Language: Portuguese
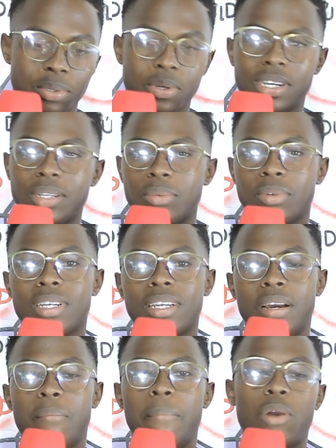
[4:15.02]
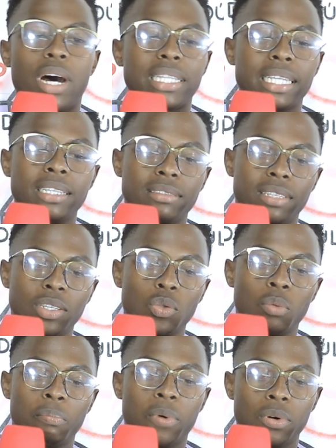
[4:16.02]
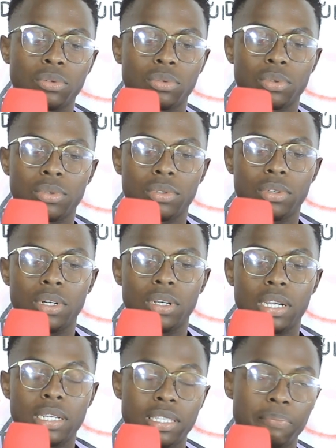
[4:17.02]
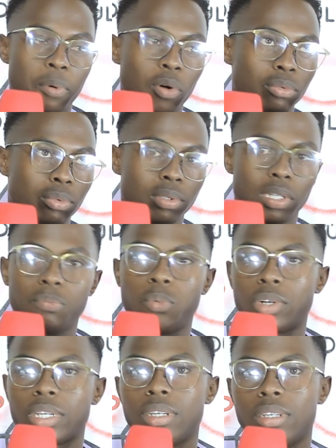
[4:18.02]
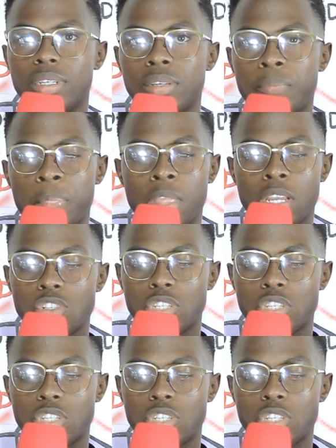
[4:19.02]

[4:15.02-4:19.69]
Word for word: correto. Uhum. Bem, eu até entendo um ponto, uh, este ponto, né? Porque uhum.